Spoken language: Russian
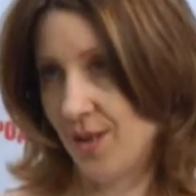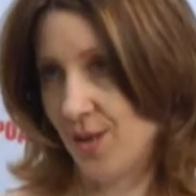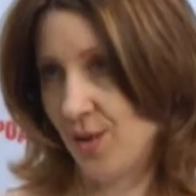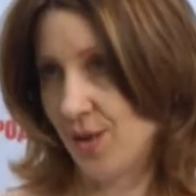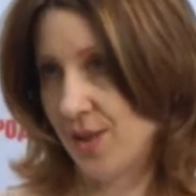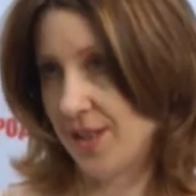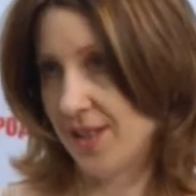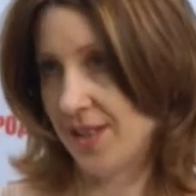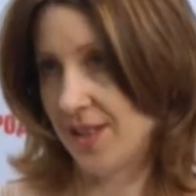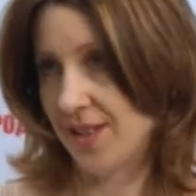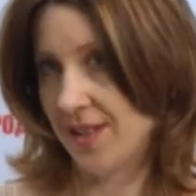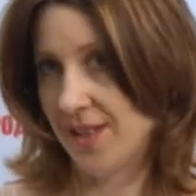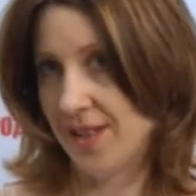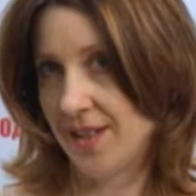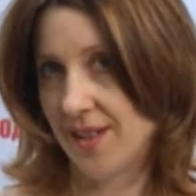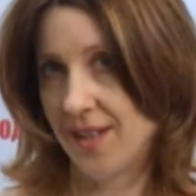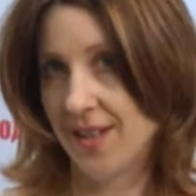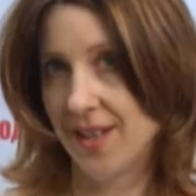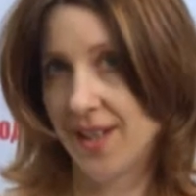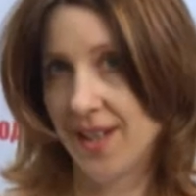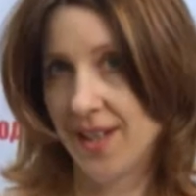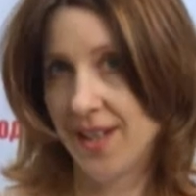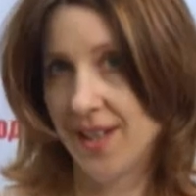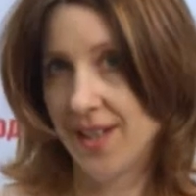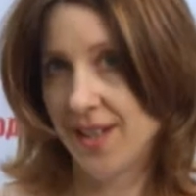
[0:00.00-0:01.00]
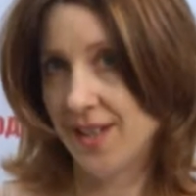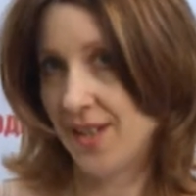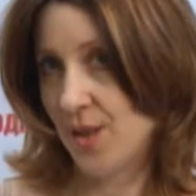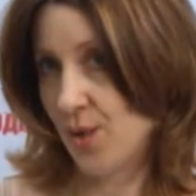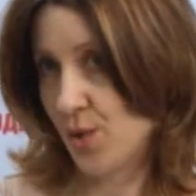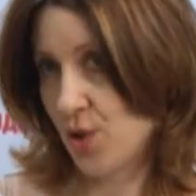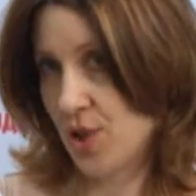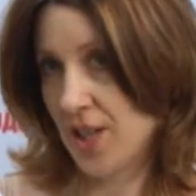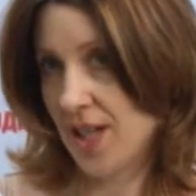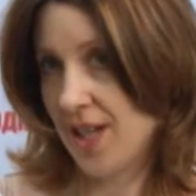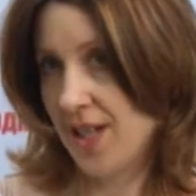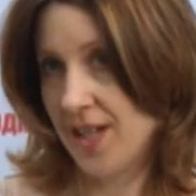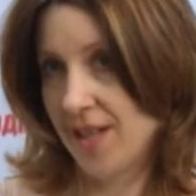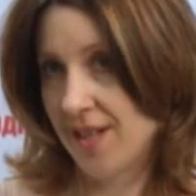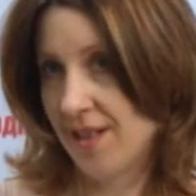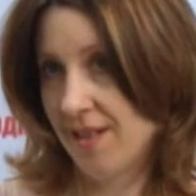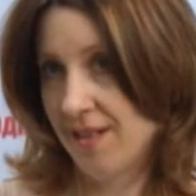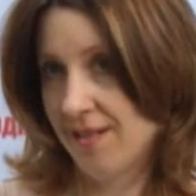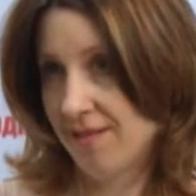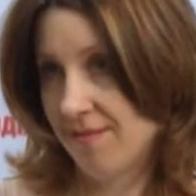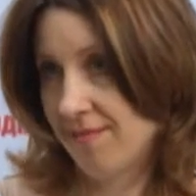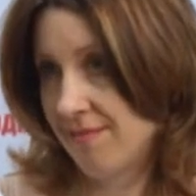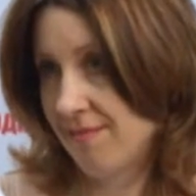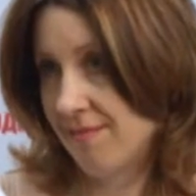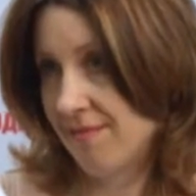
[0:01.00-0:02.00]
То есть э, неужели
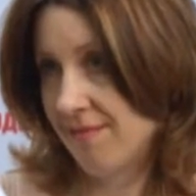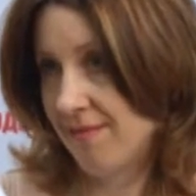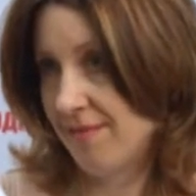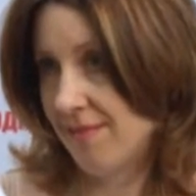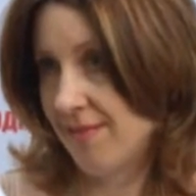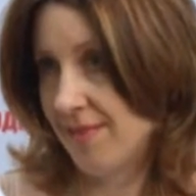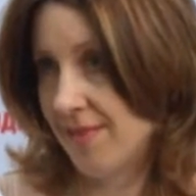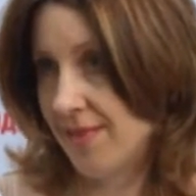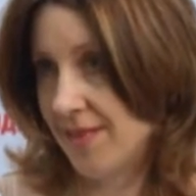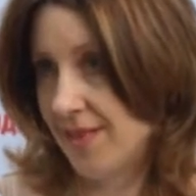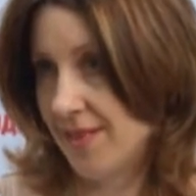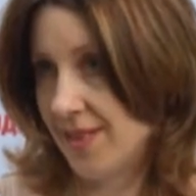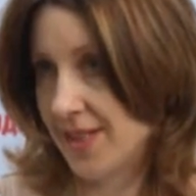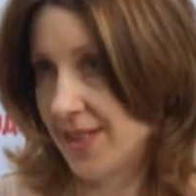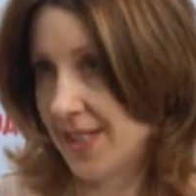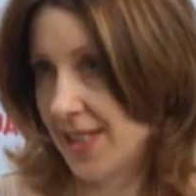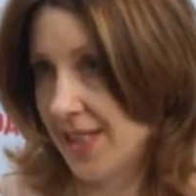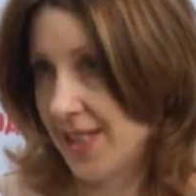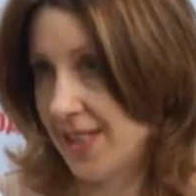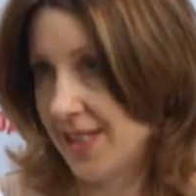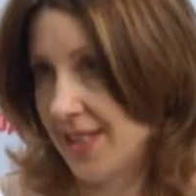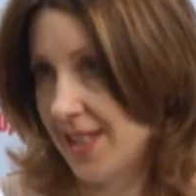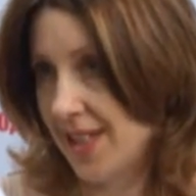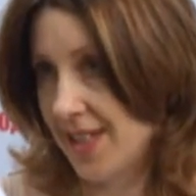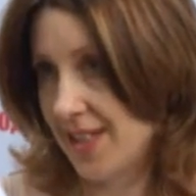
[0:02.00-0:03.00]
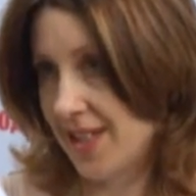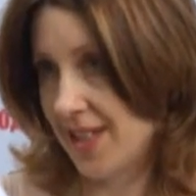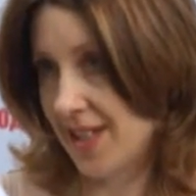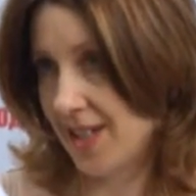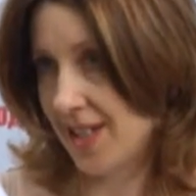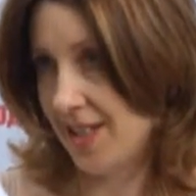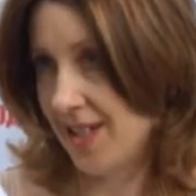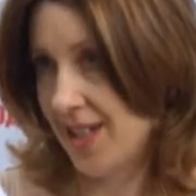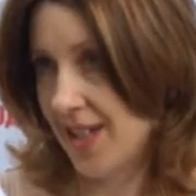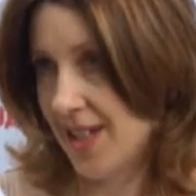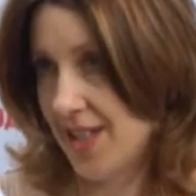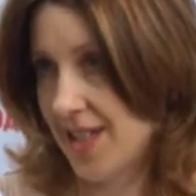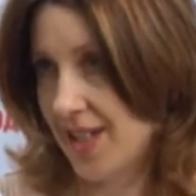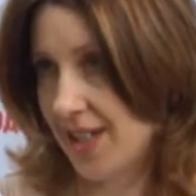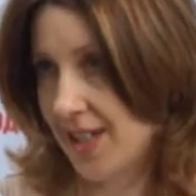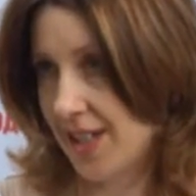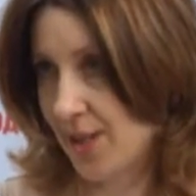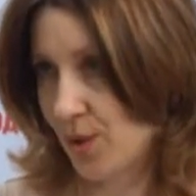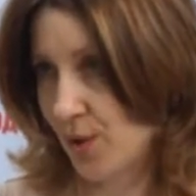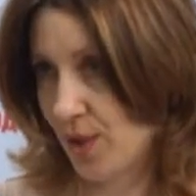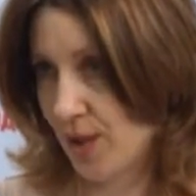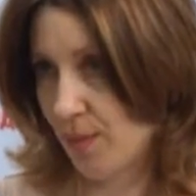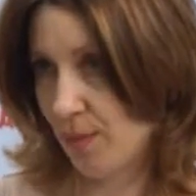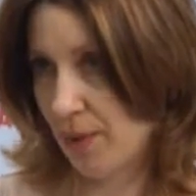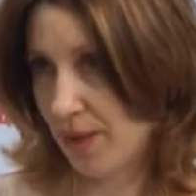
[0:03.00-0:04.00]
э, из этих денег,
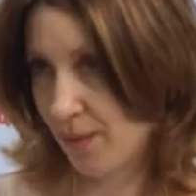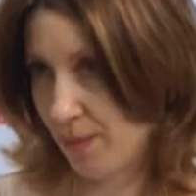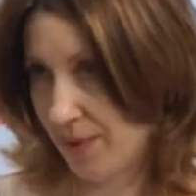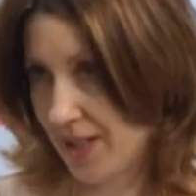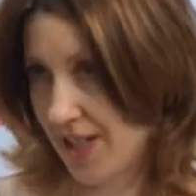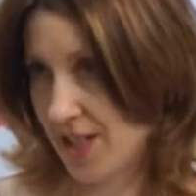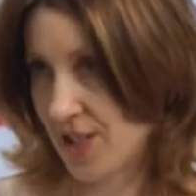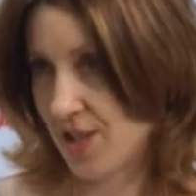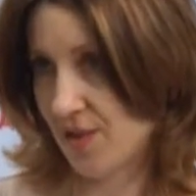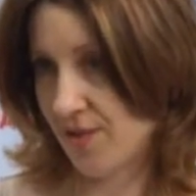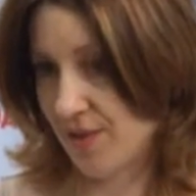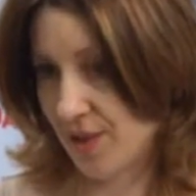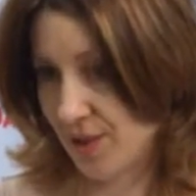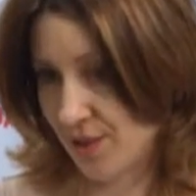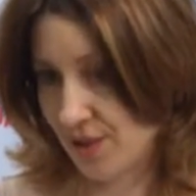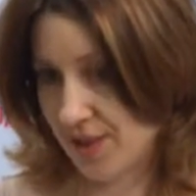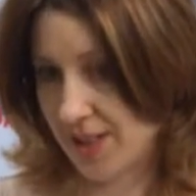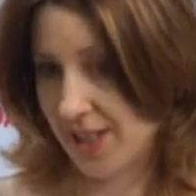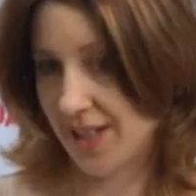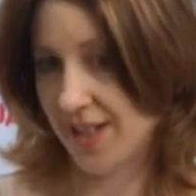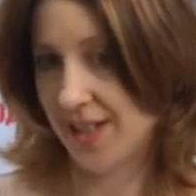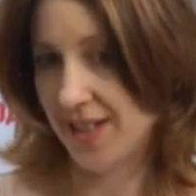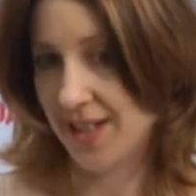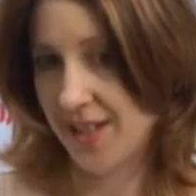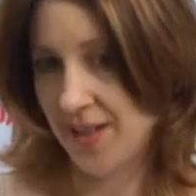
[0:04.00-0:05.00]
которые проплачиваются